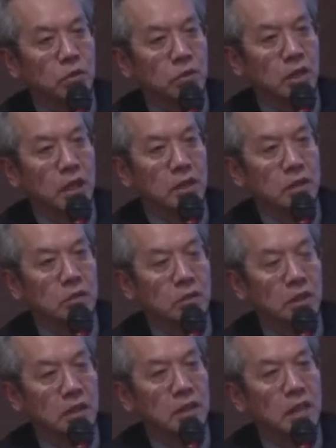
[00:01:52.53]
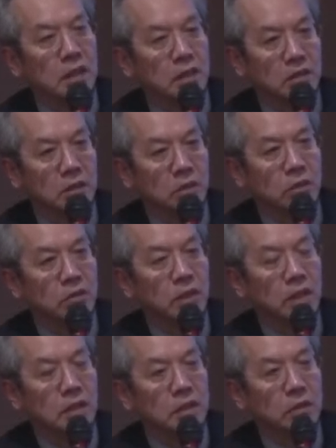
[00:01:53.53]
この会場で3月にこ
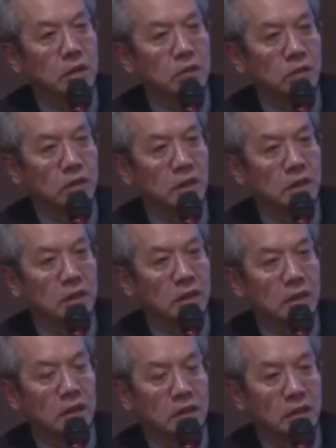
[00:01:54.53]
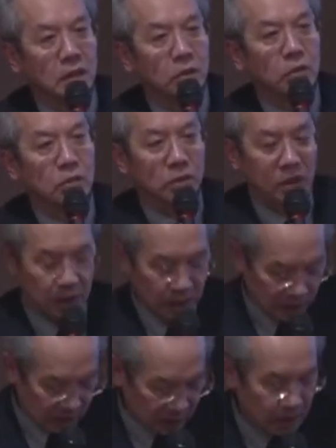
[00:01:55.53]
の会場で行っていて多くの
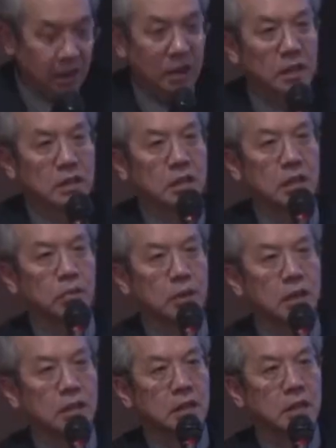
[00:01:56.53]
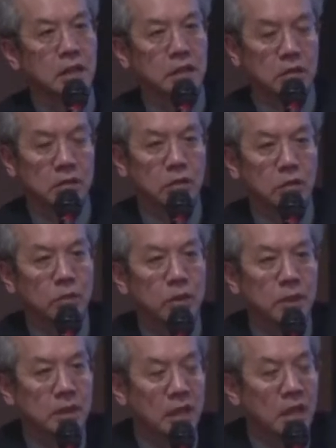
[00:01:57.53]
方に参加してもらっていると
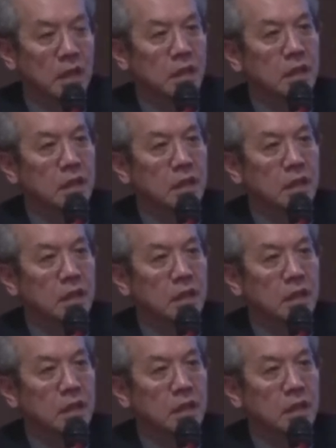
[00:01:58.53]
思います